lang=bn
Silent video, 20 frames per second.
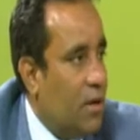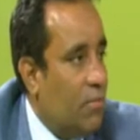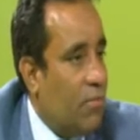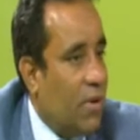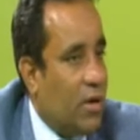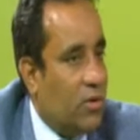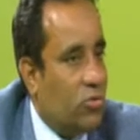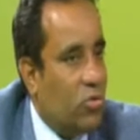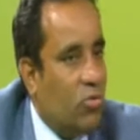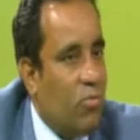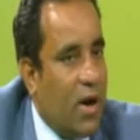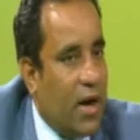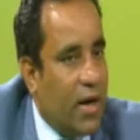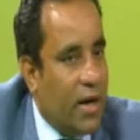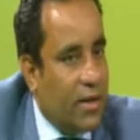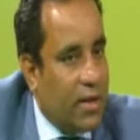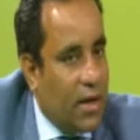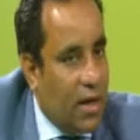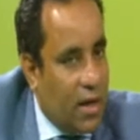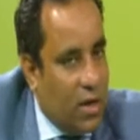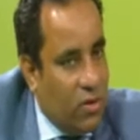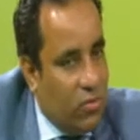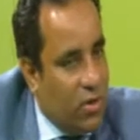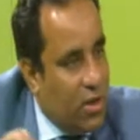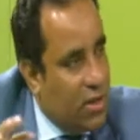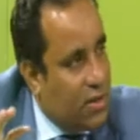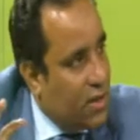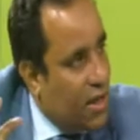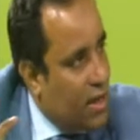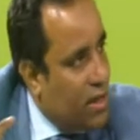বাট তোমার একটা
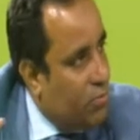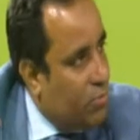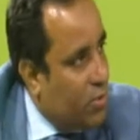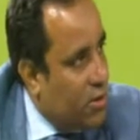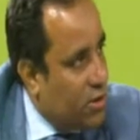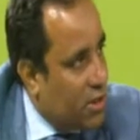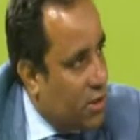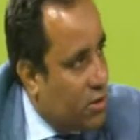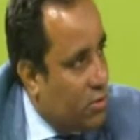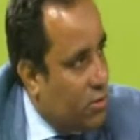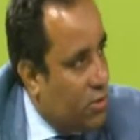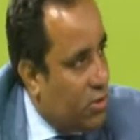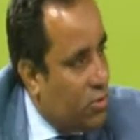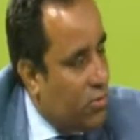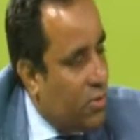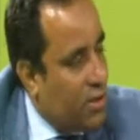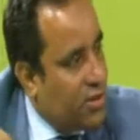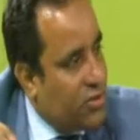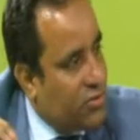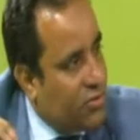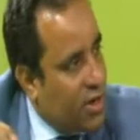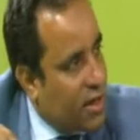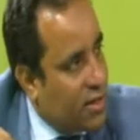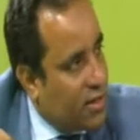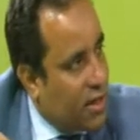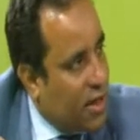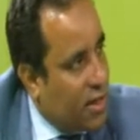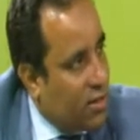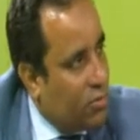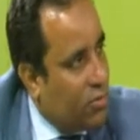ইউনিক সেলিং পয়েন্ট থাকতে হবে তোমার স্ট্রেংথ
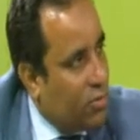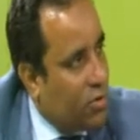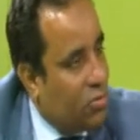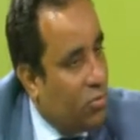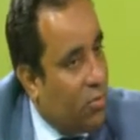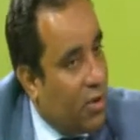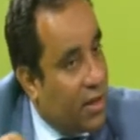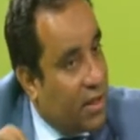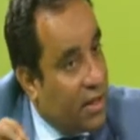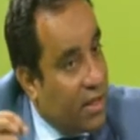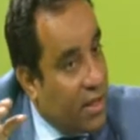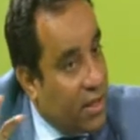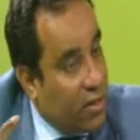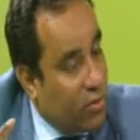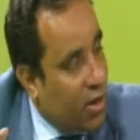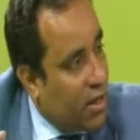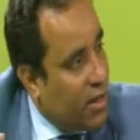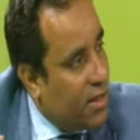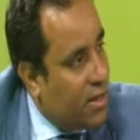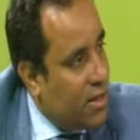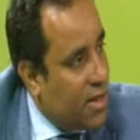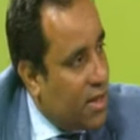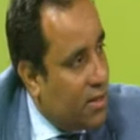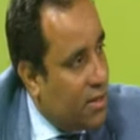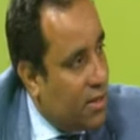দেখাতে হবে তোমার কি কোয়ালিটি আছে